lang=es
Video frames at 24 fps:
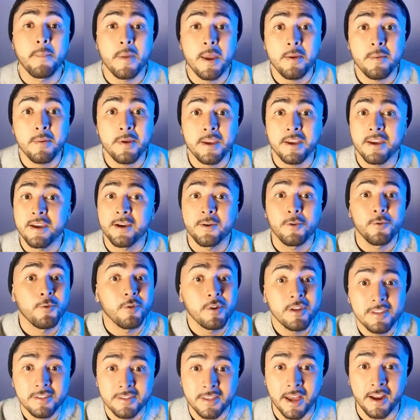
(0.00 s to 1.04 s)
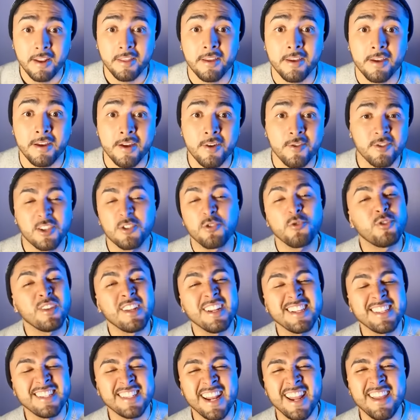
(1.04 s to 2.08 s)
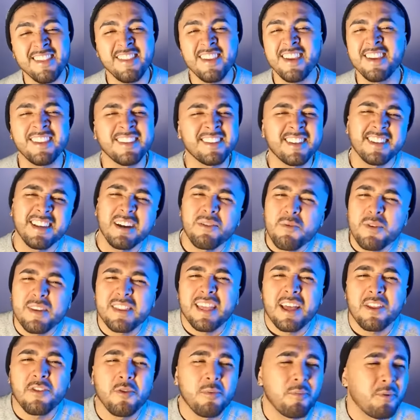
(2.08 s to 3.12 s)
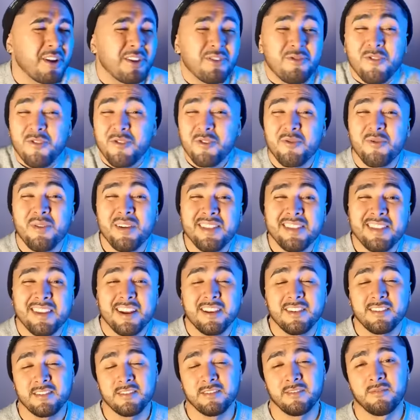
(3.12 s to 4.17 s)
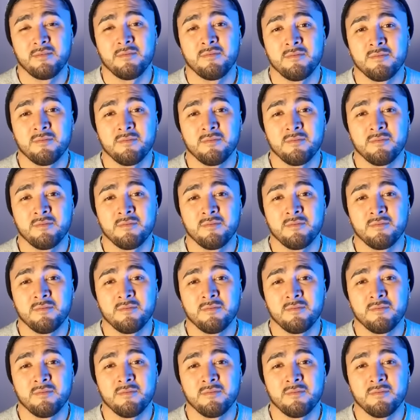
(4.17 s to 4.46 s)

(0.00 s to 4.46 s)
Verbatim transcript: Baby, nunca es tarde. O sea, tú tienes 30 y ya te estás agüitando porque no lo encuentras.